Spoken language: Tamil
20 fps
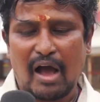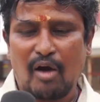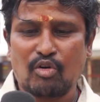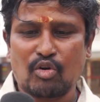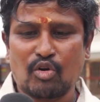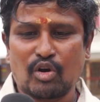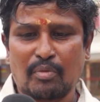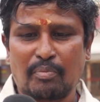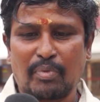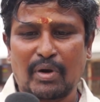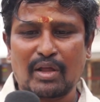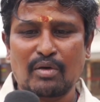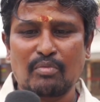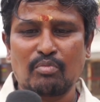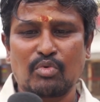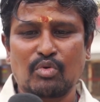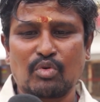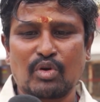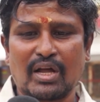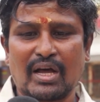அவரோட படம்
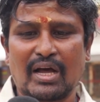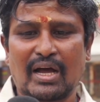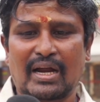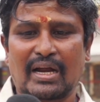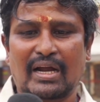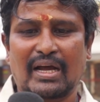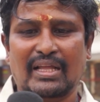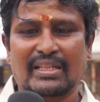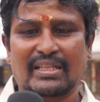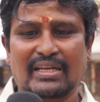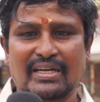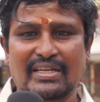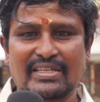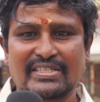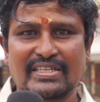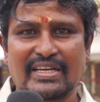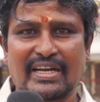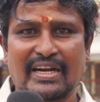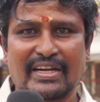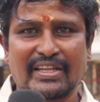பூரா அக்கா
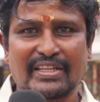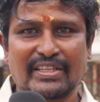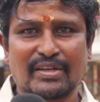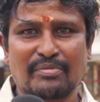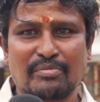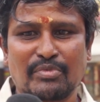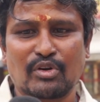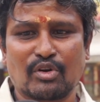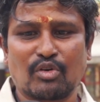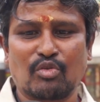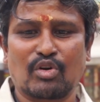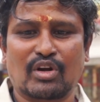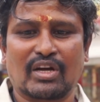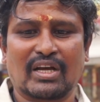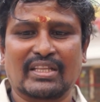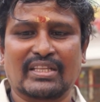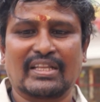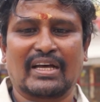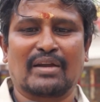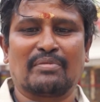தங்கச்சி அண்ணன் தம்பியோட
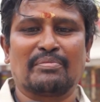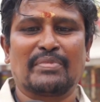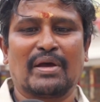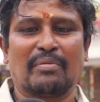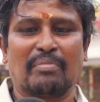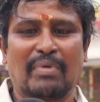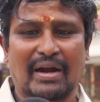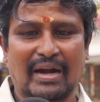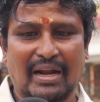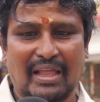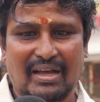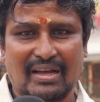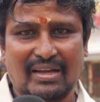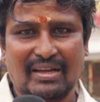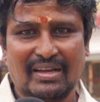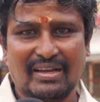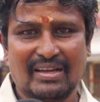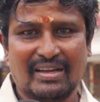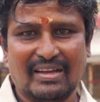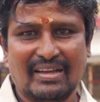உட்காந்து அருமையாக பார்க்கலாம்
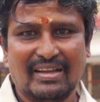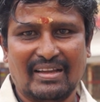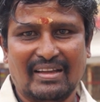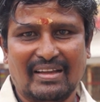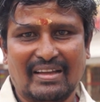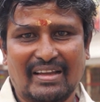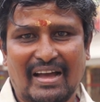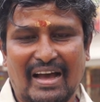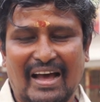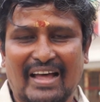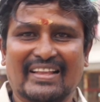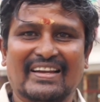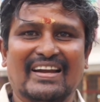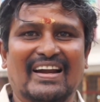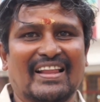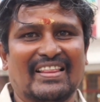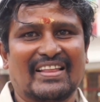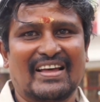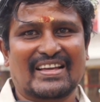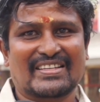
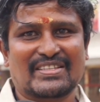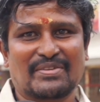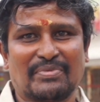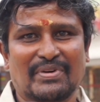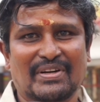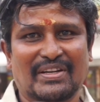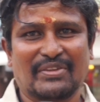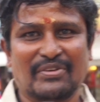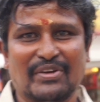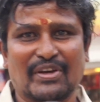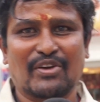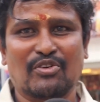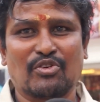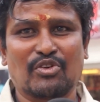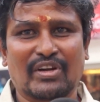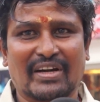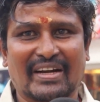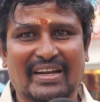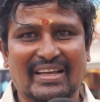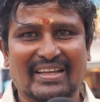அதனால தான் ஆசைப்படுறது வேறு
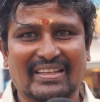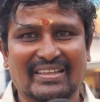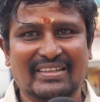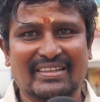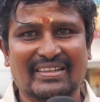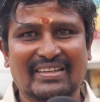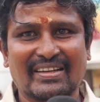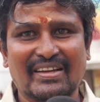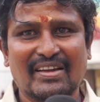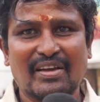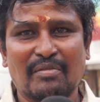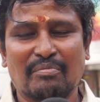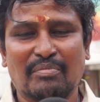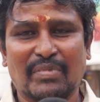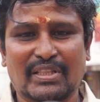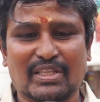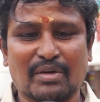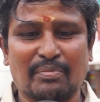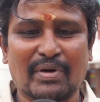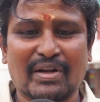ஒன்றும் கிடையாது
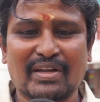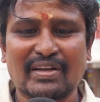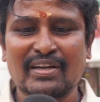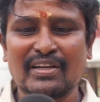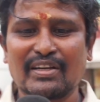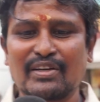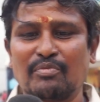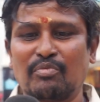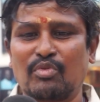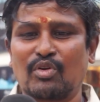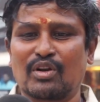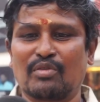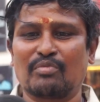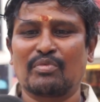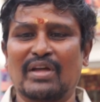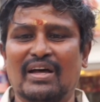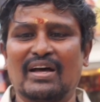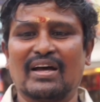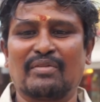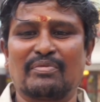மற்ற படங்களுக்கு
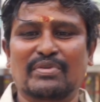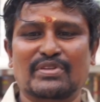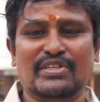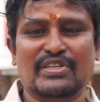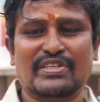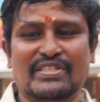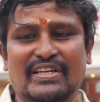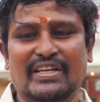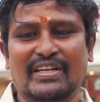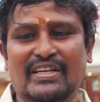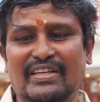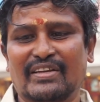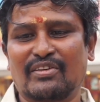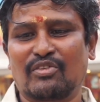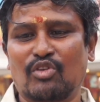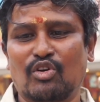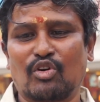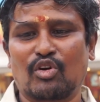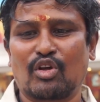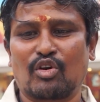போனோம்னா இப்போ சிஸ்டரு
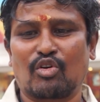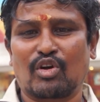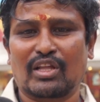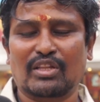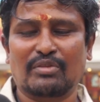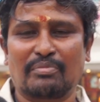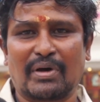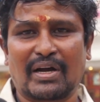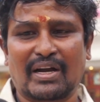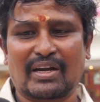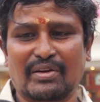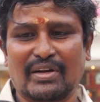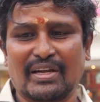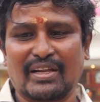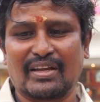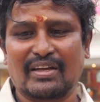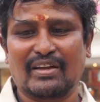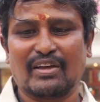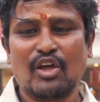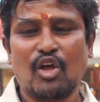உங்களோட உட்காந்து
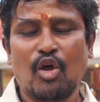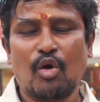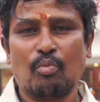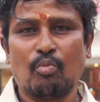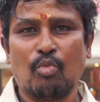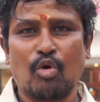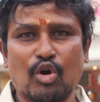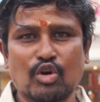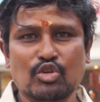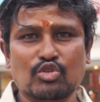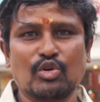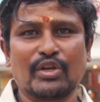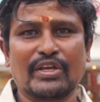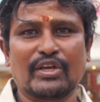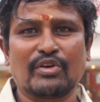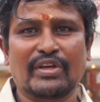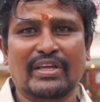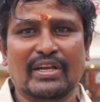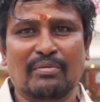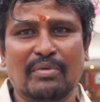பார்க்கவே முகம் சுழிக்க
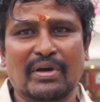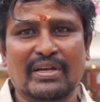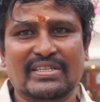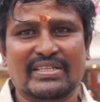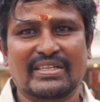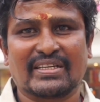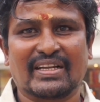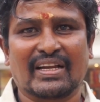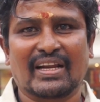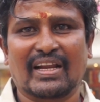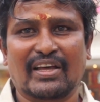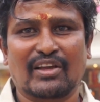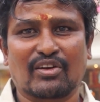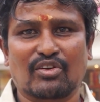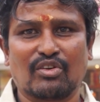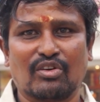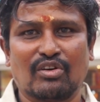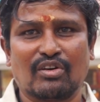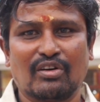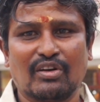வைக்கிற மாதிரி சீன்கள்லாம்
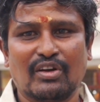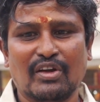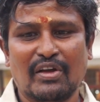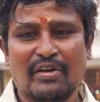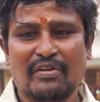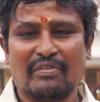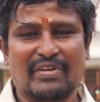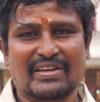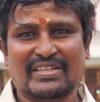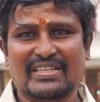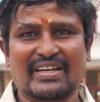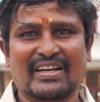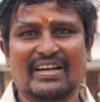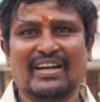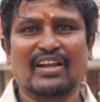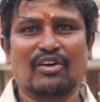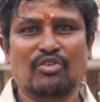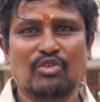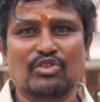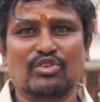இருக்கும்
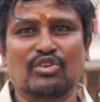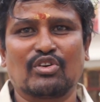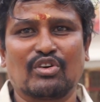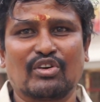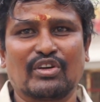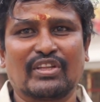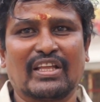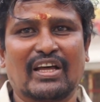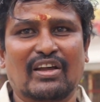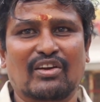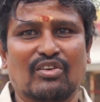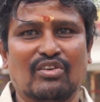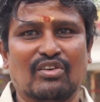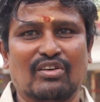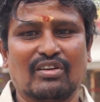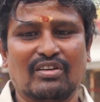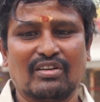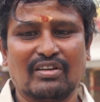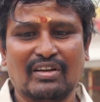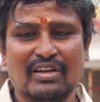வசனங்கள்லாம் கொஞ்சம் இதாக இருக்கும்